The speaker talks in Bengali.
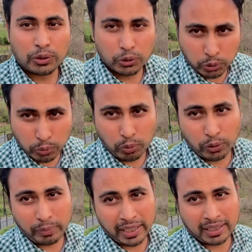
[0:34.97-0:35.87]
নতুন বোন
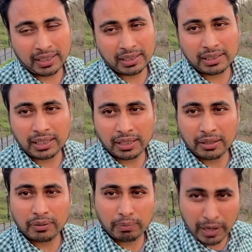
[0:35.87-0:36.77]
বিয়ে দিয়েছি
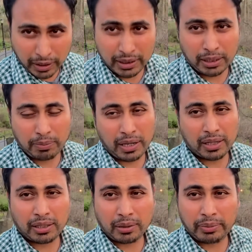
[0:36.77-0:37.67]
ফার্নিচার
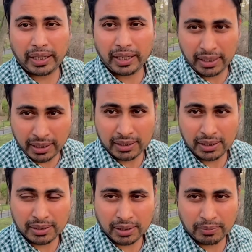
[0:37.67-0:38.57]
পাঠাতে হবে এটাই সিস্টেম